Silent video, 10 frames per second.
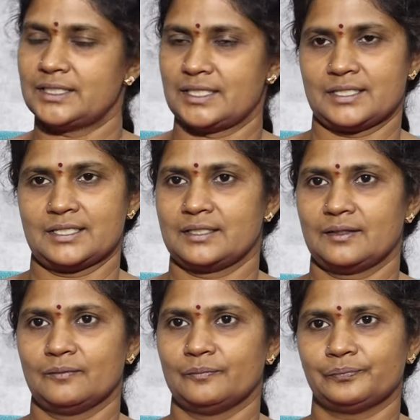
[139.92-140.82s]
నేను
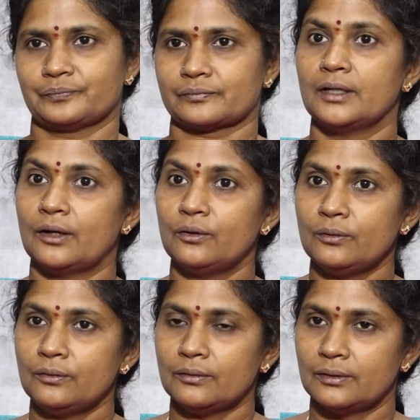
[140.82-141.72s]
చేసేస్తాను
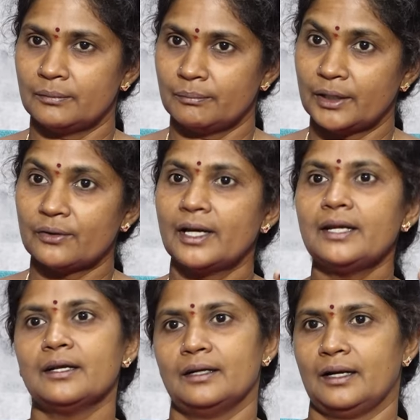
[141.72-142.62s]
నన్ను మెరుగైన